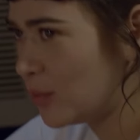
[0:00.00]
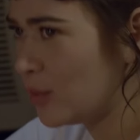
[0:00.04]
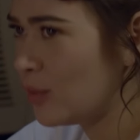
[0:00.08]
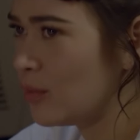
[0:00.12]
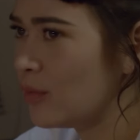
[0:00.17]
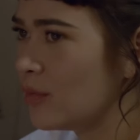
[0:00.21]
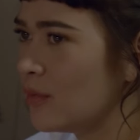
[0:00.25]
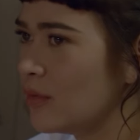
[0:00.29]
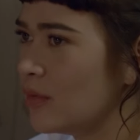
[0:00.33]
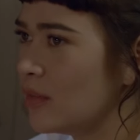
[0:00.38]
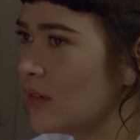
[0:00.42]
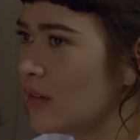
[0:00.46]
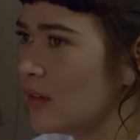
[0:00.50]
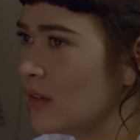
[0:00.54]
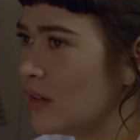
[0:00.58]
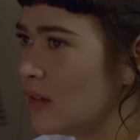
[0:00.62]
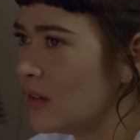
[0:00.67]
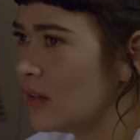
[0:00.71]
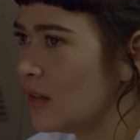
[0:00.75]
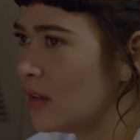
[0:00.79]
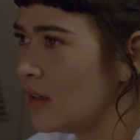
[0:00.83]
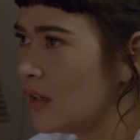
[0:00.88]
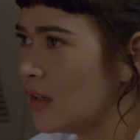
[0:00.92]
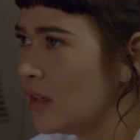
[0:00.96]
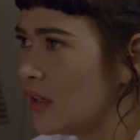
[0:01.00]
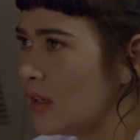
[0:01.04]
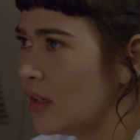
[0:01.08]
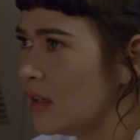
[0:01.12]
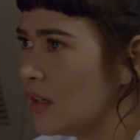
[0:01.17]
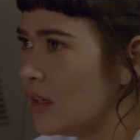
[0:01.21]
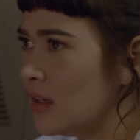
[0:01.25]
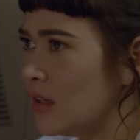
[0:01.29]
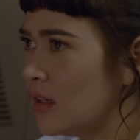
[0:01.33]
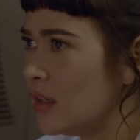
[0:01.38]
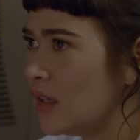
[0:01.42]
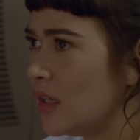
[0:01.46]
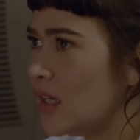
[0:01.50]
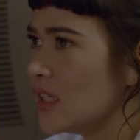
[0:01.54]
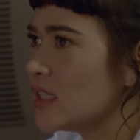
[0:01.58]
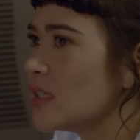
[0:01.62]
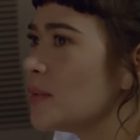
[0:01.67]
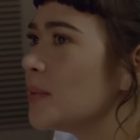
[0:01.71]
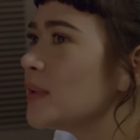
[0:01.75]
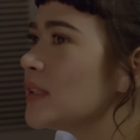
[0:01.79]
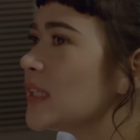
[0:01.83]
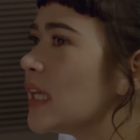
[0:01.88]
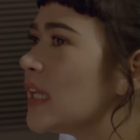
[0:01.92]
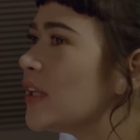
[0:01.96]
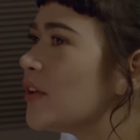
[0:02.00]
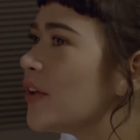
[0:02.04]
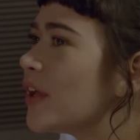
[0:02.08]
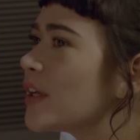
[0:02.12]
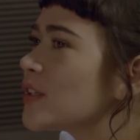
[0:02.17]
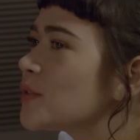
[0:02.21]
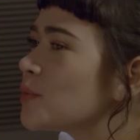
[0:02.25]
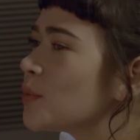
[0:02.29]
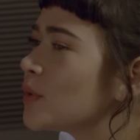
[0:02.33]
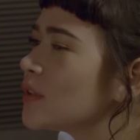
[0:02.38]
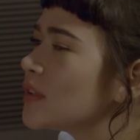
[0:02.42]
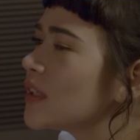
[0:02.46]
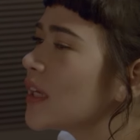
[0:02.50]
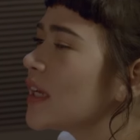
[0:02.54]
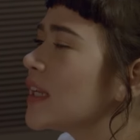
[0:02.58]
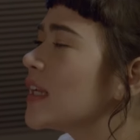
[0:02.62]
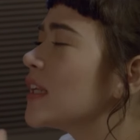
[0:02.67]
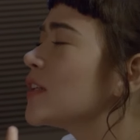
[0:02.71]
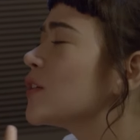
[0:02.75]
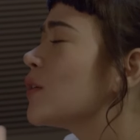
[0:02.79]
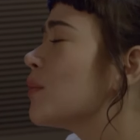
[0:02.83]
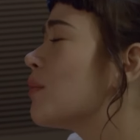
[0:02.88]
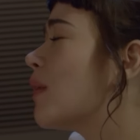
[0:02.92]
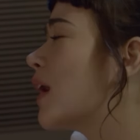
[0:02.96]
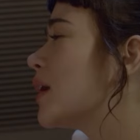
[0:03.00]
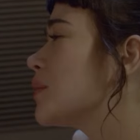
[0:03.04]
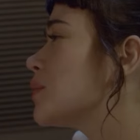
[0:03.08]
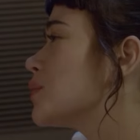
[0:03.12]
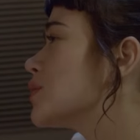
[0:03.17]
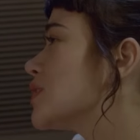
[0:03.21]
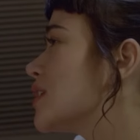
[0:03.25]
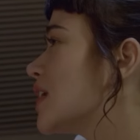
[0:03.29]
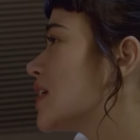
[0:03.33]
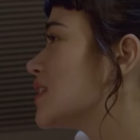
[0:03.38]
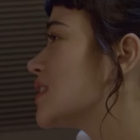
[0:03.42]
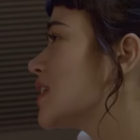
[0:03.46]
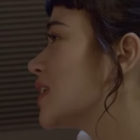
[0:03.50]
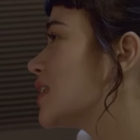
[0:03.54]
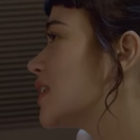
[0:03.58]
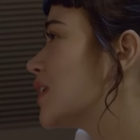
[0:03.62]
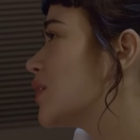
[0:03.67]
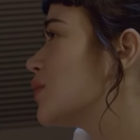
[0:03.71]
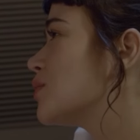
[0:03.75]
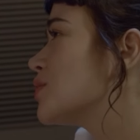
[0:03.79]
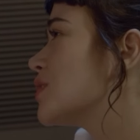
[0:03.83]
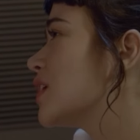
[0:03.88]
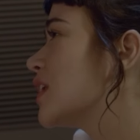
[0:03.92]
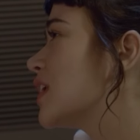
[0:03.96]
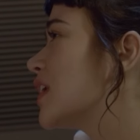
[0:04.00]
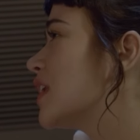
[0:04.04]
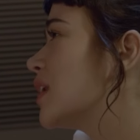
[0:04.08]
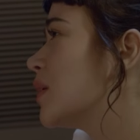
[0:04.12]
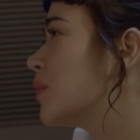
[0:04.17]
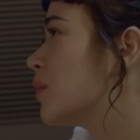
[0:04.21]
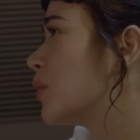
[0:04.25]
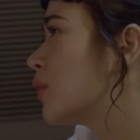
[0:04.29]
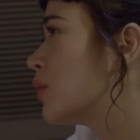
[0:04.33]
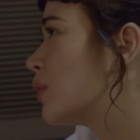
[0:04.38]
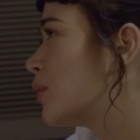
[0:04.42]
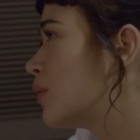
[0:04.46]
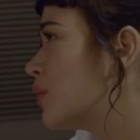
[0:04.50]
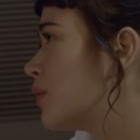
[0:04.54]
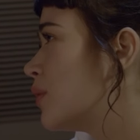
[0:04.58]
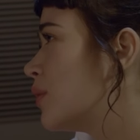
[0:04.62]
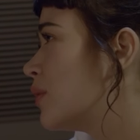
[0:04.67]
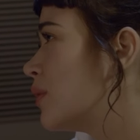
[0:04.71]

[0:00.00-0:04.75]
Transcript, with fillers: mo. Eh, samantala yung ex mo yung dahilan kung bakit mo sinasaktan yung sarili mo.